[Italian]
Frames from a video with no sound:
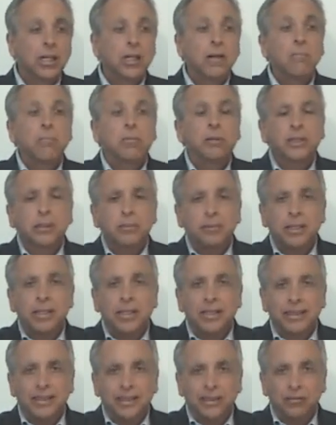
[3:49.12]
Potrebbe
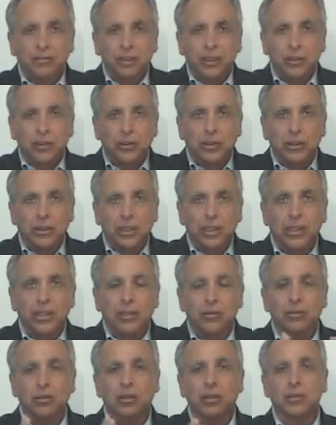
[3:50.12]
darsi invece che
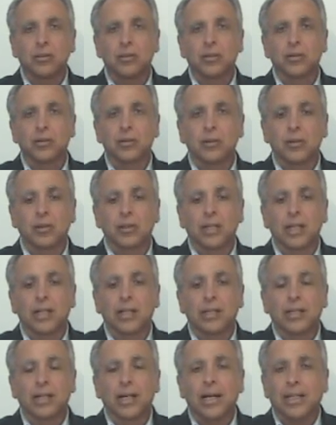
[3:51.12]
la Corte
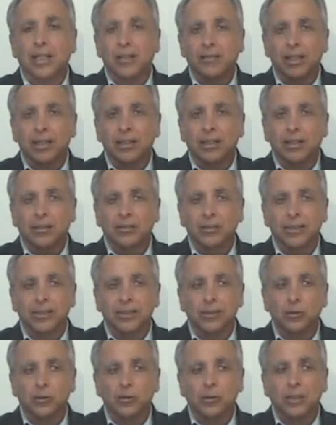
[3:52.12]
Costituzionale, arrivata alla
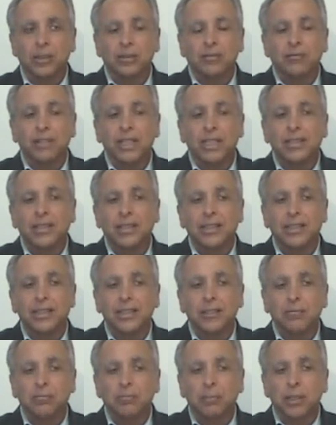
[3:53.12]
questione, vede che
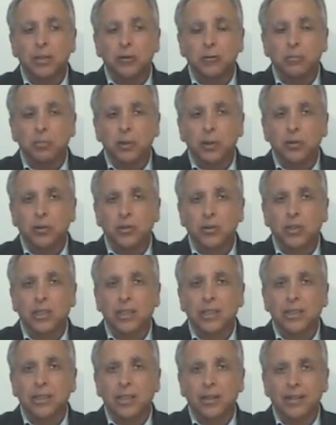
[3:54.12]
il presupposto
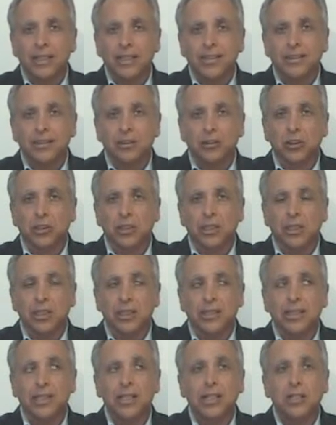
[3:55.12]
della rilevanza
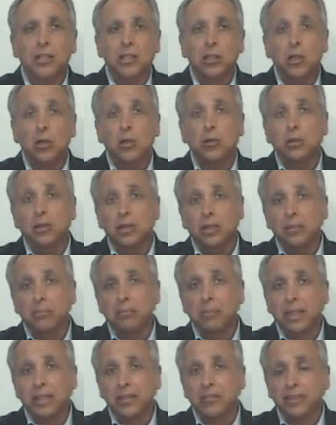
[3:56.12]
c'era, della non
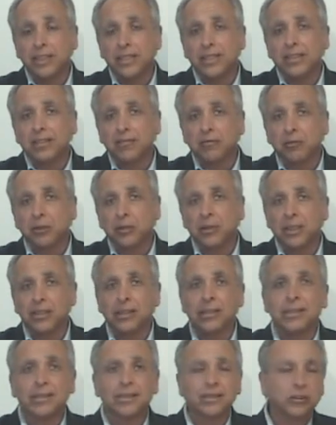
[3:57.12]
manifesta
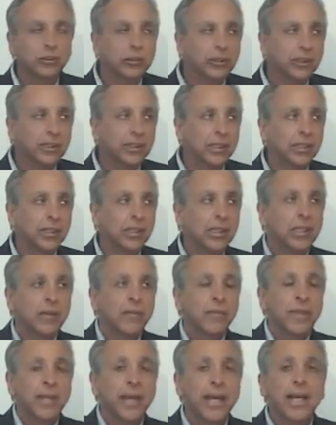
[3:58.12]
infondatezza c'era
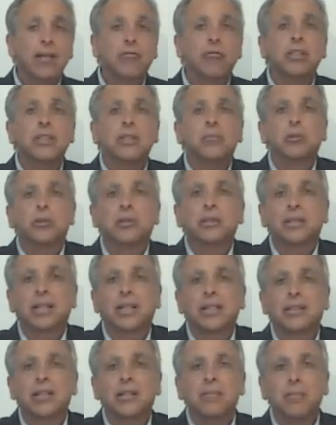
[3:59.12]
e quindi può
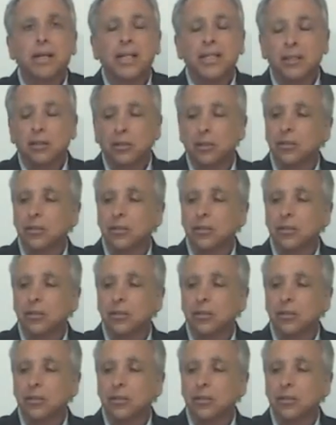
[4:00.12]
entrare nel merito